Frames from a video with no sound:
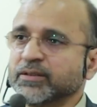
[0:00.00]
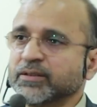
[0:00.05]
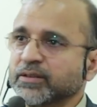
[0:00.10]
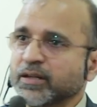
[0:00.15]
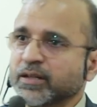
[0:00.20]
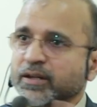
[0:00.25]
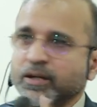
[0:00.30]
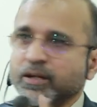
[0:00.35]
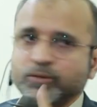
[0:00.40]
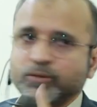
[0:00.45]
अर्ज
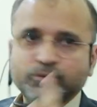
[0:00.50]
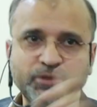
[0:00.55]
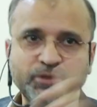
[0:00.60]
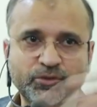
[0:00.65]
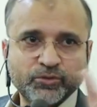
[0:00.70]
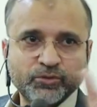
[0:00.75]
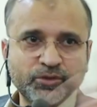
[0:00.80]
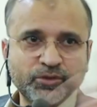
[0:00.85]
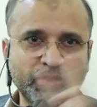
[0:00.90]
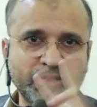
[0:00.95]
कर रहा हूँ
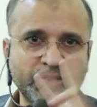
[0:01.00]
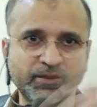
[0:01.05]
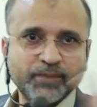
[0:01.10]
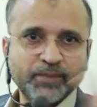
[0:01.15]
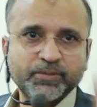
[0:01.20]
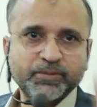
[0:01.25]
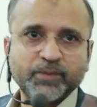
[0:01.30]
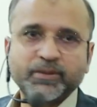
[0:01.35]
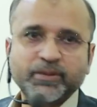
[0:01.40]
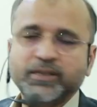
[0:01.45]
इसको ज़रा सा
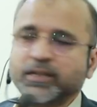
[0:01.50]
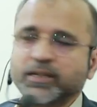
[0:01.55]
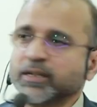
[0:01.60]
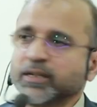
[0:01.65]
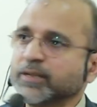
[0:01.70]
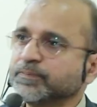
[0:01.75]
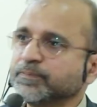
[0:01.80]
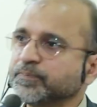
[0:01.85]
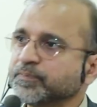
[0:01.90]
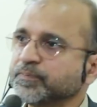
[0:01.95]
आप
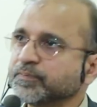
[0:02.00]
समझिएगा